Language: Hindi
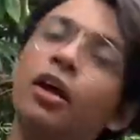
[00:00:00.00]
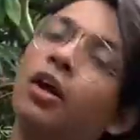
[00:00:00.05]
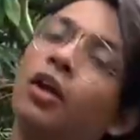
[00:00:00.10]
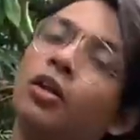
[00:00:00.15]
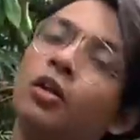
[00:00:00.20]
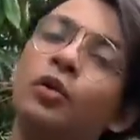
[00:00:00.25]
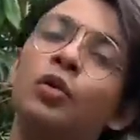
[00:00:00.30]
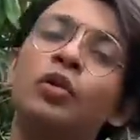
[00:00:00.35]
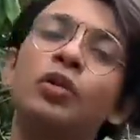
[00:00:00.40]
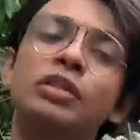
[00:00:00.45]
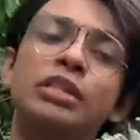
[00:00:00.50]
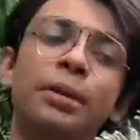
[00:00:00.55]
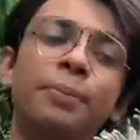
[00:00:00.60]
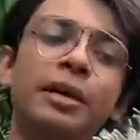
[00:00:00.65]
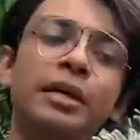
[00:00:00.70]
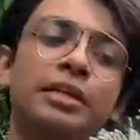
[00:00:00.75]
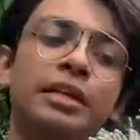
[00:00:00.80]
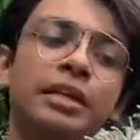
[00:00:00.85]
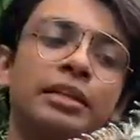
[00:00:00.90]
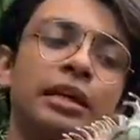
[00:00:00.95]
तो उनको
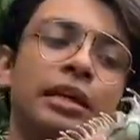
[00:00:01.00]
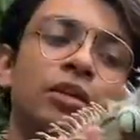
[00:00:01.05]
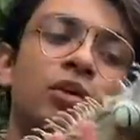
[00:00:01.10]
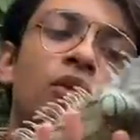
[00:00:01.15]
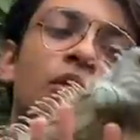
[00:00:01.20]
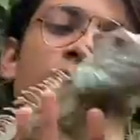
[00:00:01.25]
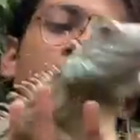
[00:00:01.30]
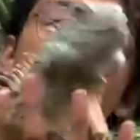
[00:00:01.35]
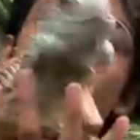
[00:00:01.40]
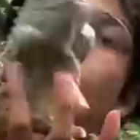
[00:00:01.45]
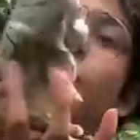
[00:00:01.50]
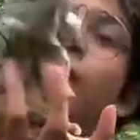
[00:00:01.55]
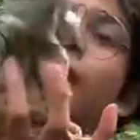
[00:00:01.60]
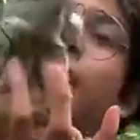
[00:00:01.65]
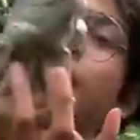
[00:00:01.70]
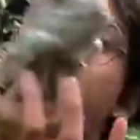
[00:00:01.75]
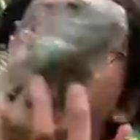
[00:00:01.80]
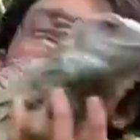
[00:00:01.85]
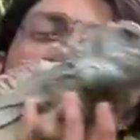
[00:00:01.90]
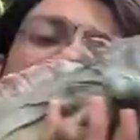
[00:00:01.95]
समझ जाता है तो रियो मेरा
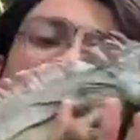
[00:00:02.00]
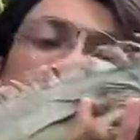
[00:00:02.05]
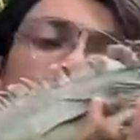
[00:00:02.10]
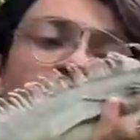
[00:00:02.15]
सबसे